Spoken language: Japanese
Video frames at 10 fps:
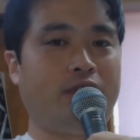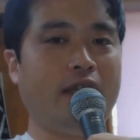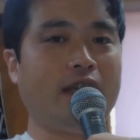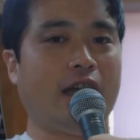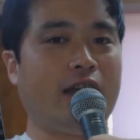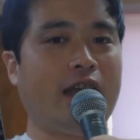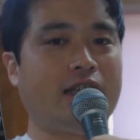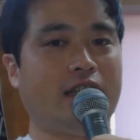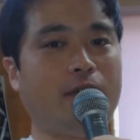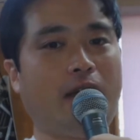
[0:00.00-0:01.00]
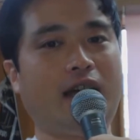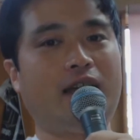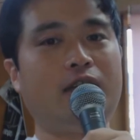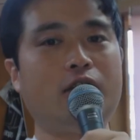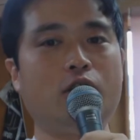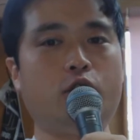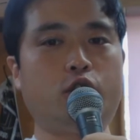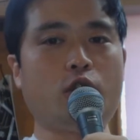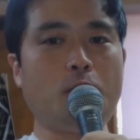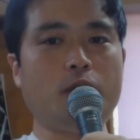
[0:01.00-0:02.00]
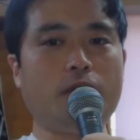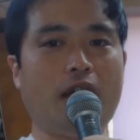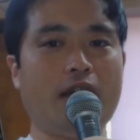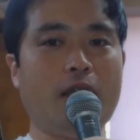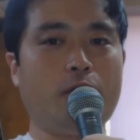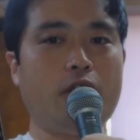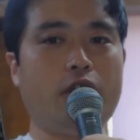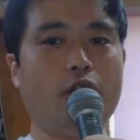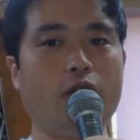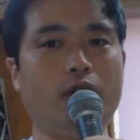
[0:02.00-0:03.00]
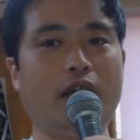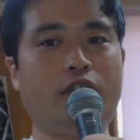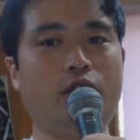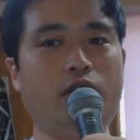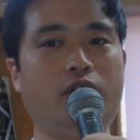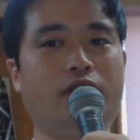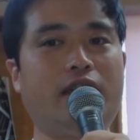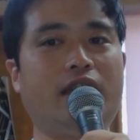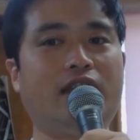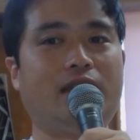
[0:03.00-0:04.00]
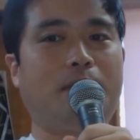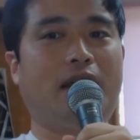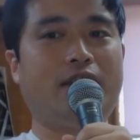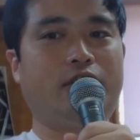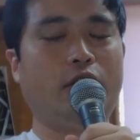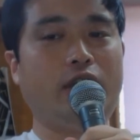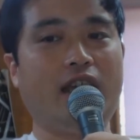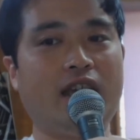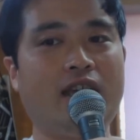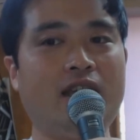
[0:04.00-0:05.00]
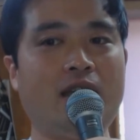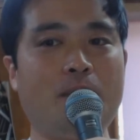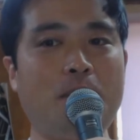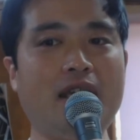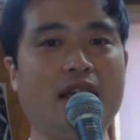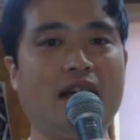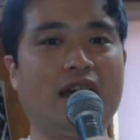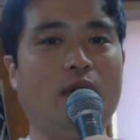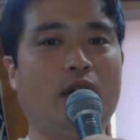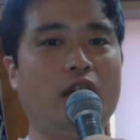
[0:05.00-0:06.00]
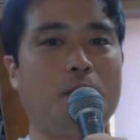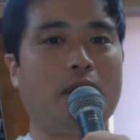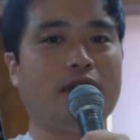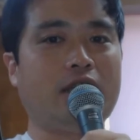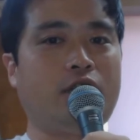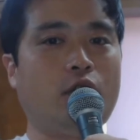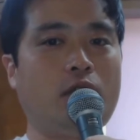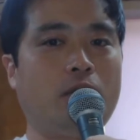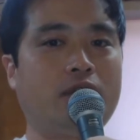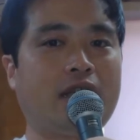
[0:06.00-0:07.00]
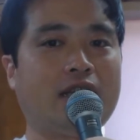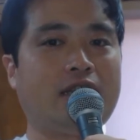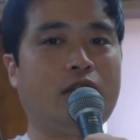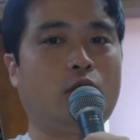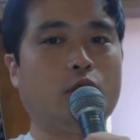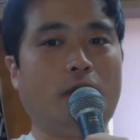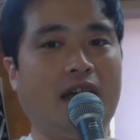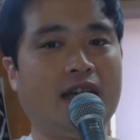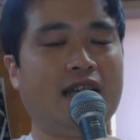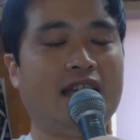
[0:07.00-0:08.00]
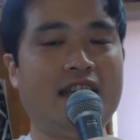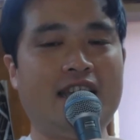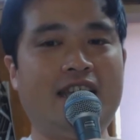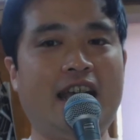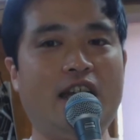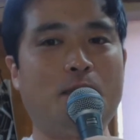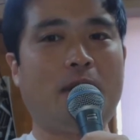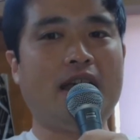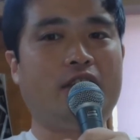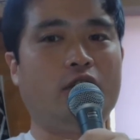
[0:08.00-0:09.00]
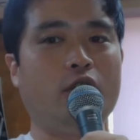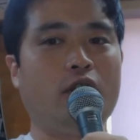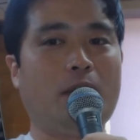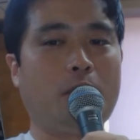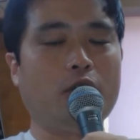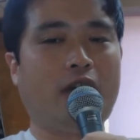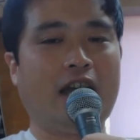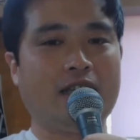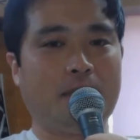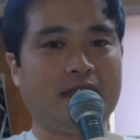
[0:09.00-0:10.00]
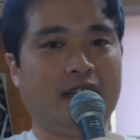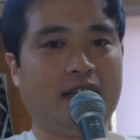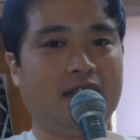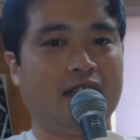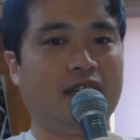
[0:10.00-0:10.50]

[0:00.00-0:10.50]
前回の話では、口コミとはレフリーのような中立的な立場が必要で、メーカーからお金をもらって商品を使っていることは、試合の買収のようなものと話しました。